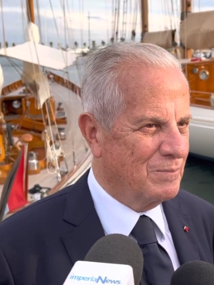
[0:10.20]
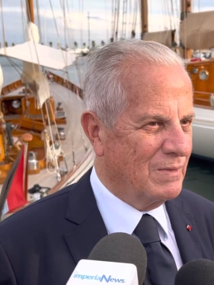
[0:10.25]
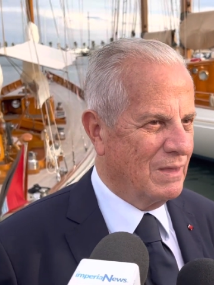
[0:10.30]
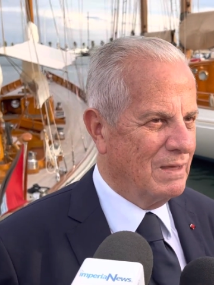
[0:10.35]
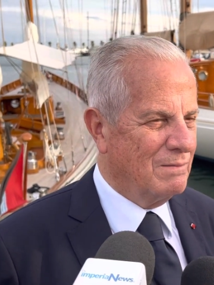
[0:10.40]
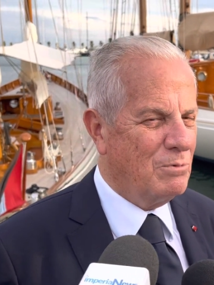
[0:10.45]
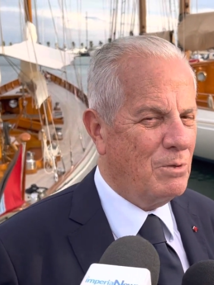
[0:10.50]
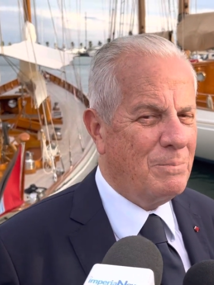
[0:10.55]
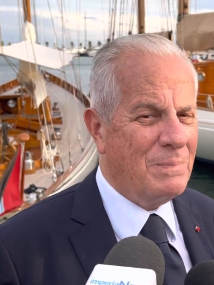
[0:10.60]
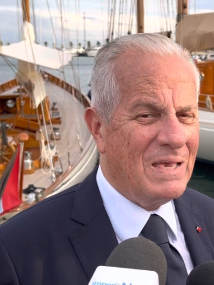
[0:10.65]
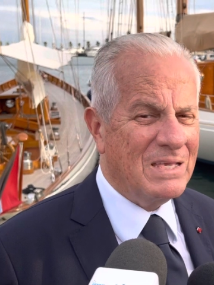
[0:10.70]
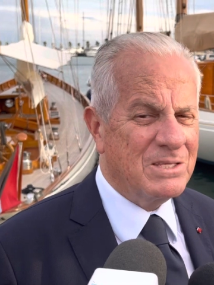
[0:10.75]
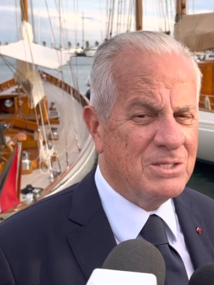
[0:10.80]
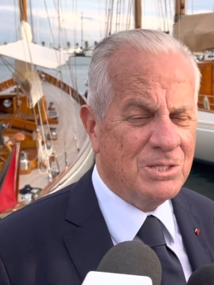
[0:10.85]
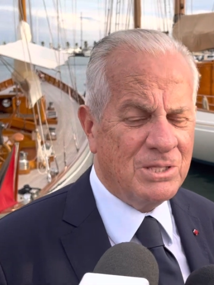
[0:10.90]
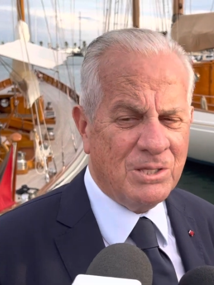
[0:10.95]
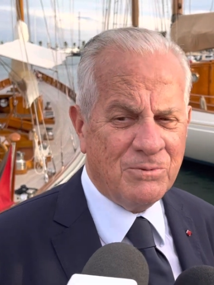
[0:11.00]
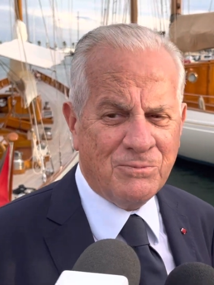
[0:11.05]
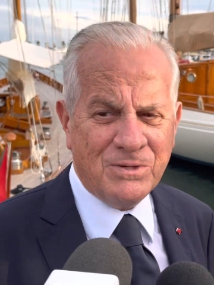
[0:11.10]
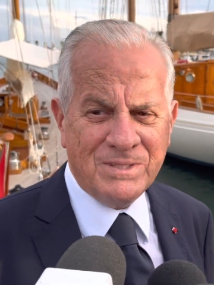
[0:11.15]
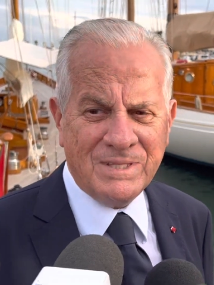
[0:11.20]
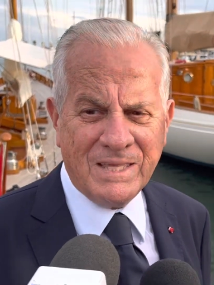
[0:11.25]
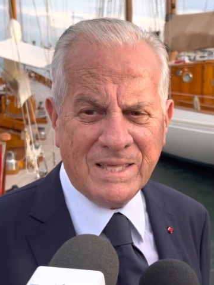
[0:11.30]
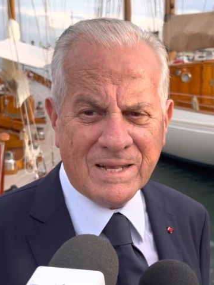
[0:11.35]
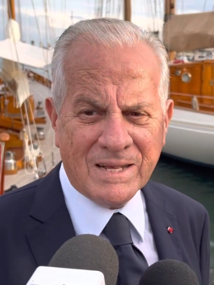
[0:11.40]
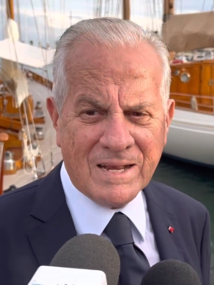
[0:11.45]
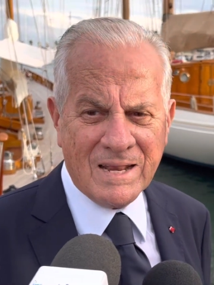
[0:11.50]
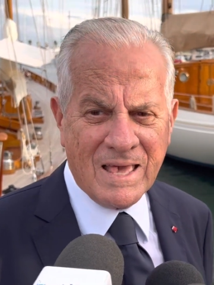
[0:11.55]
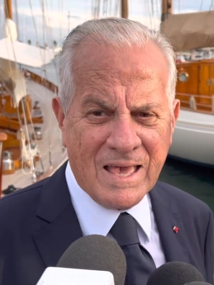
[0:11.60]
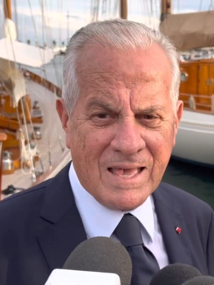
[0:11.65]
Mi piace
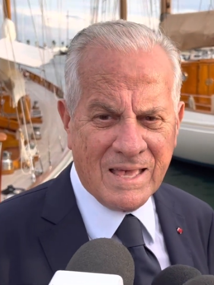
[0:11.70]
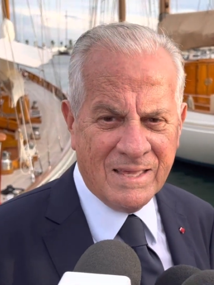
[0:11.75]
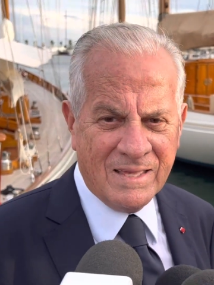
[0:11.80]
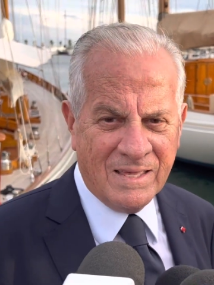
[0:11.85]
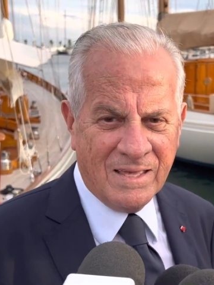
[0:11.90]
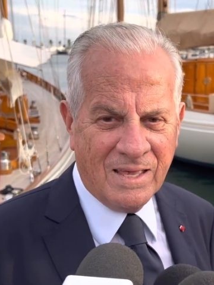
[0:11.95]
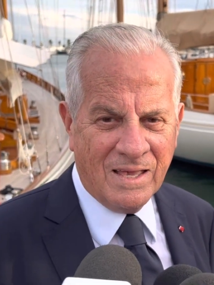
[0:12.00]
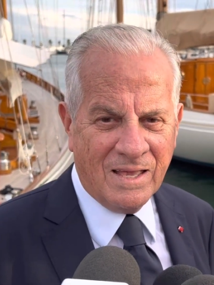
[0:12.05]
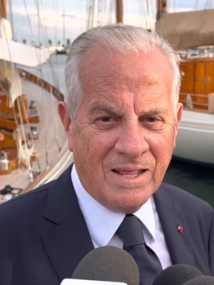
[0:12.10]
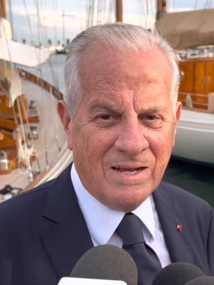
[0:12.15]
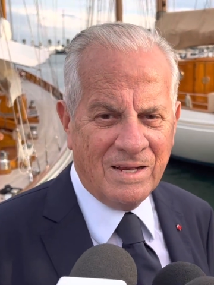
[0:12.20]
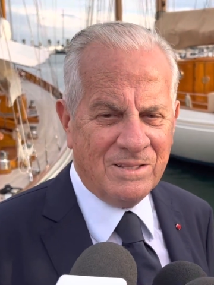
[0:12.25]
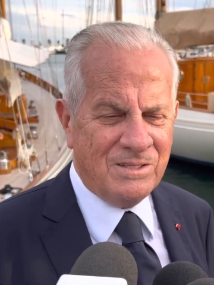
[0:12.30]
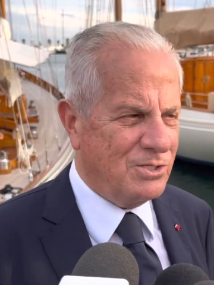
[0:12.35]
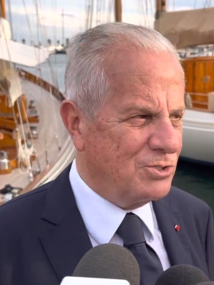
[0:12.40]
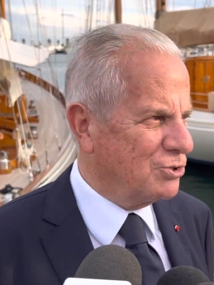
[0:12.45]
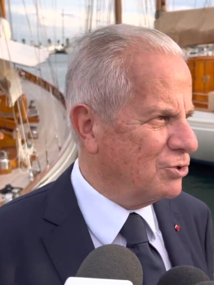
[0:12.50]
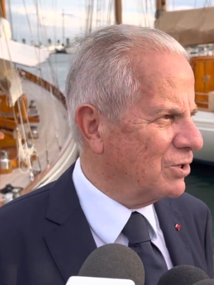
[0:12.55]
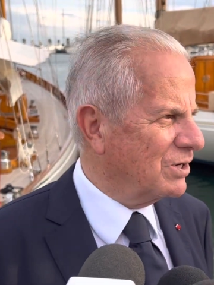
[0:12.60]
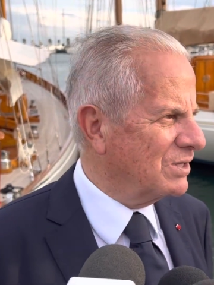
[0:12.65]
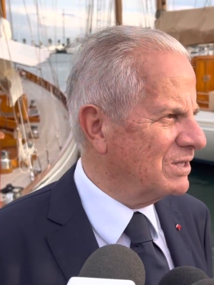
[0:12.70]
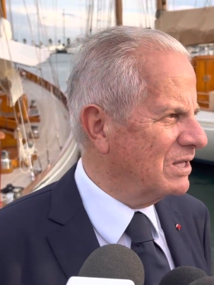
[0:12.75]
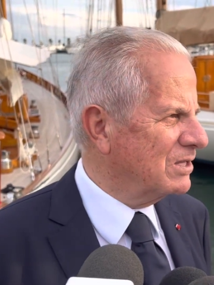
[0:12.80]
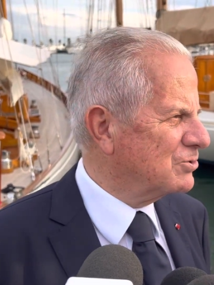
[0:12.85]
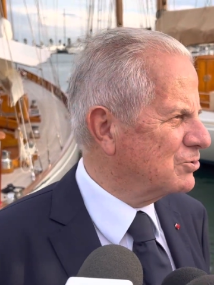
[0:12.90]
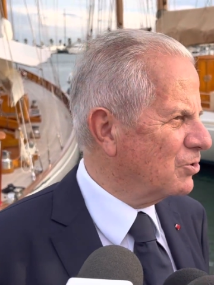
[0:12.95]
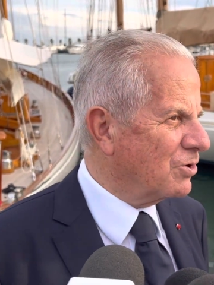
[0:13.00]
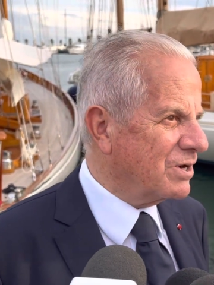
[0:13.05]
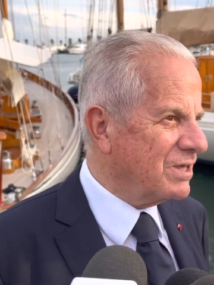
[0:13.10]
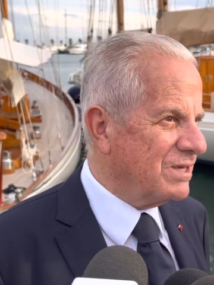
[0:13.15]
definirla l'edizione del
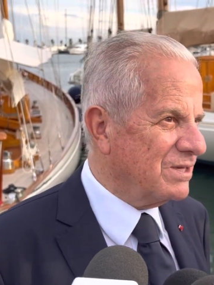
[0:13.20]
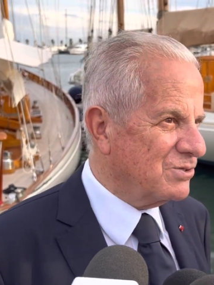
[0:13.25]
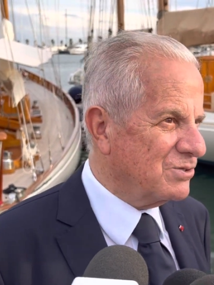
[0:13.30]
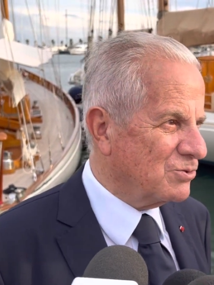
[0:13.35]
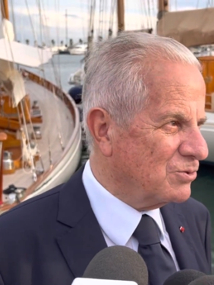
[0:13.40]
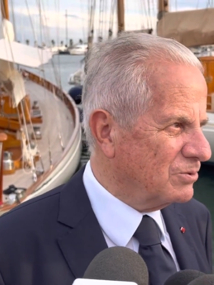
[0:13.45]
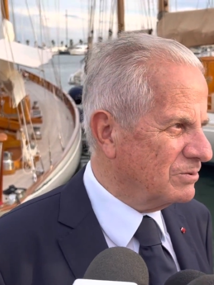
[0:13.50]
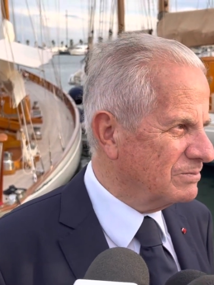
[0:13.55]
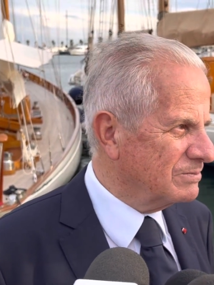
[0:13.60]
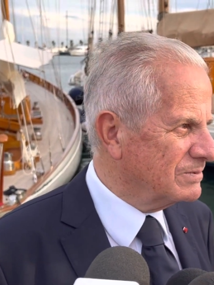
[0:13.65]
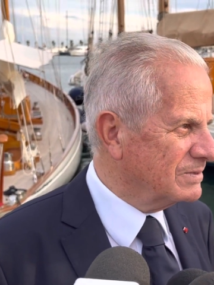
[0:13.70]
sorriso,